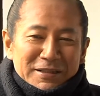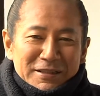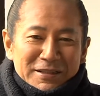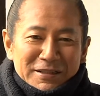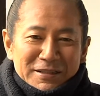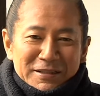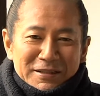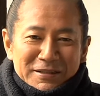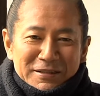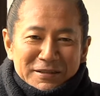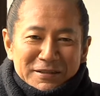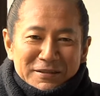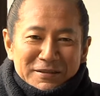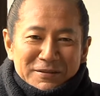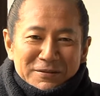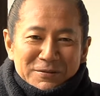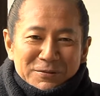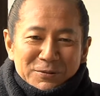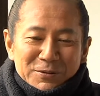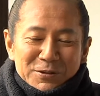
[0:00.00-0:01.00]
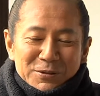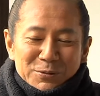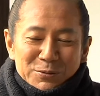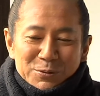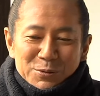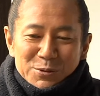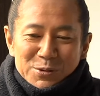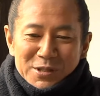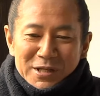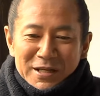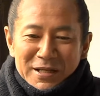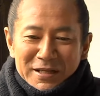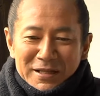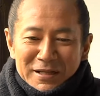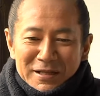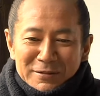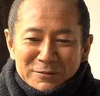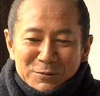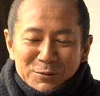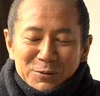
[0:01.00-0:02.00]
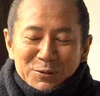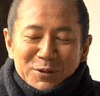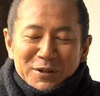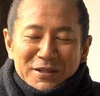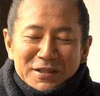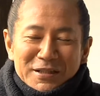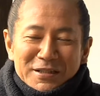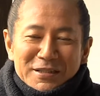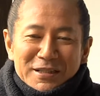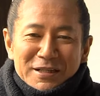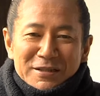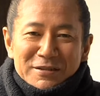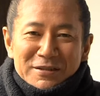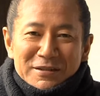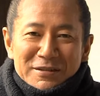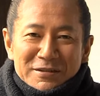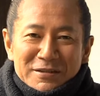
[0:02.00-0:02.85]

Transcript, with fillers: えー、ここに訪れることができて